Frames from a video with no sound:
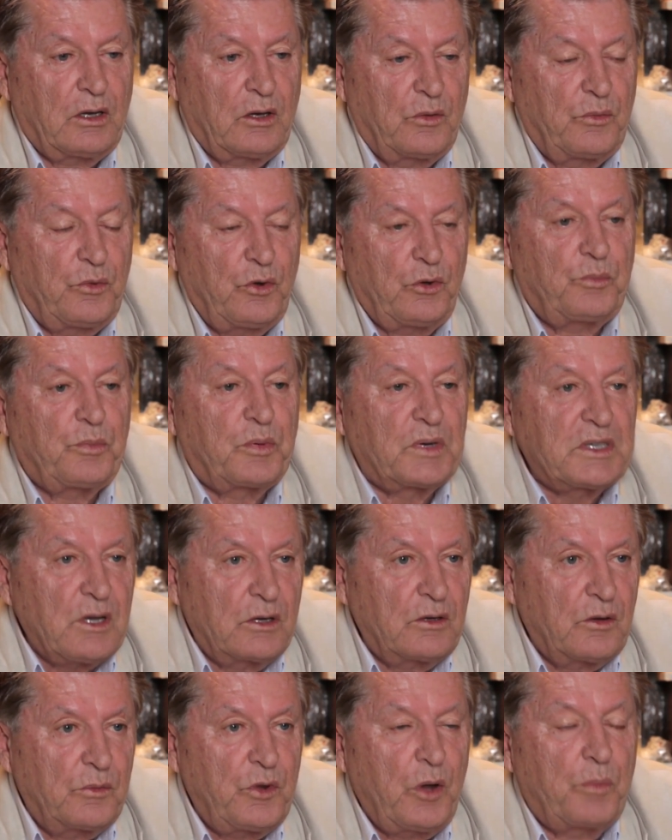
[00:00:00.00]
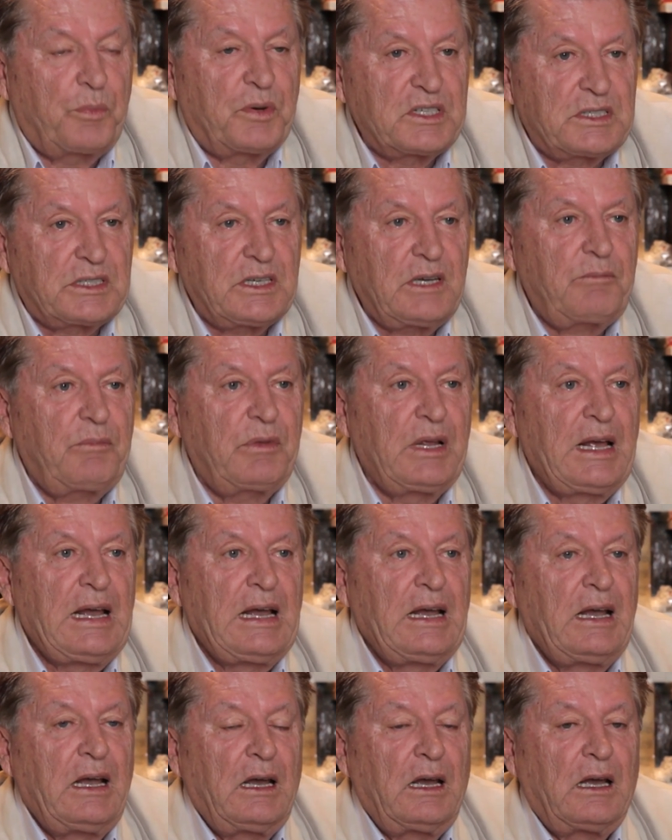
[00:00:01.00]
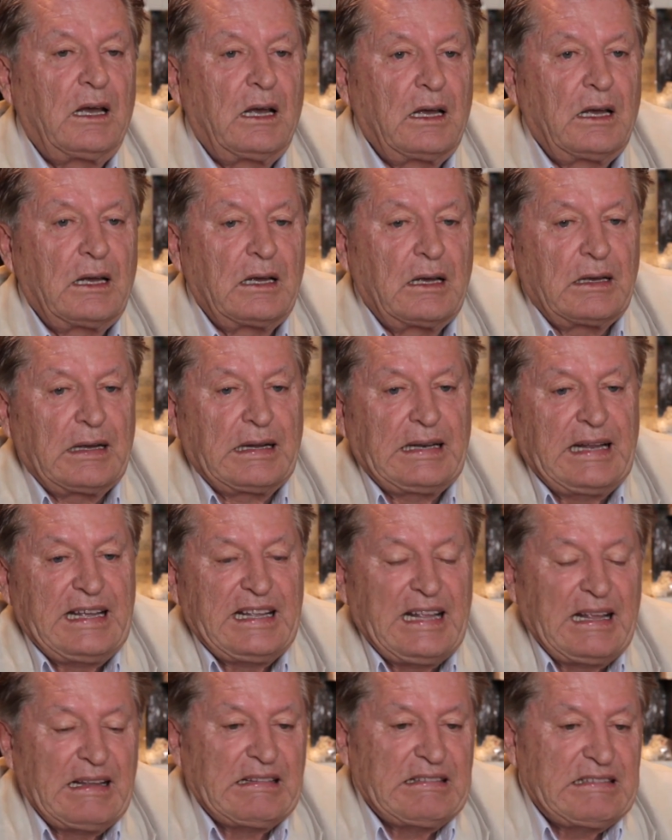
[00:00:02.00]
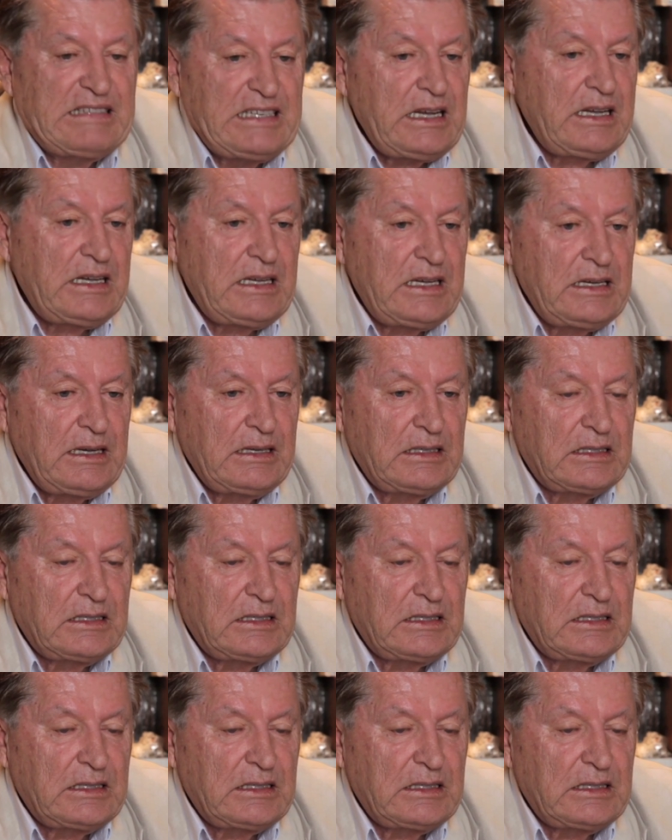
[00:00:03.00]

le mieux possible euh, les dix,